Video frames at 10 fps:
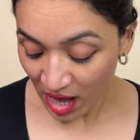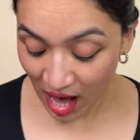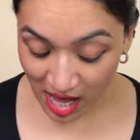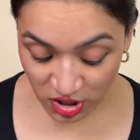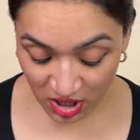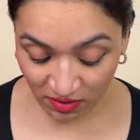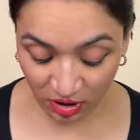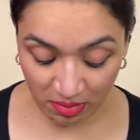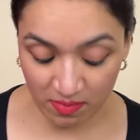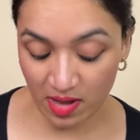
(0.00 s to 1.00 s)
आज की
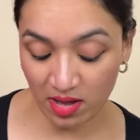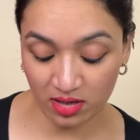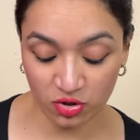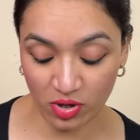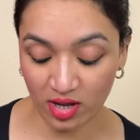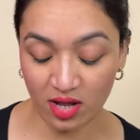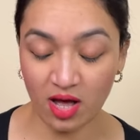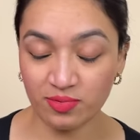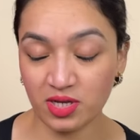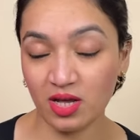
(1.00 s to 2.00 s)
वीडियो में मैं जो है ना
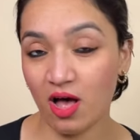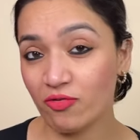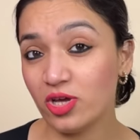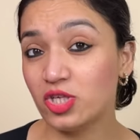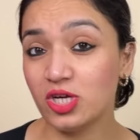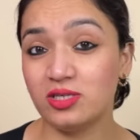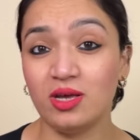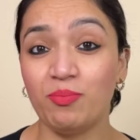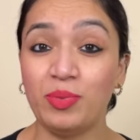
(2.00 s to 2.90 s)
आपसे काफ़ी अच्छे अच्छे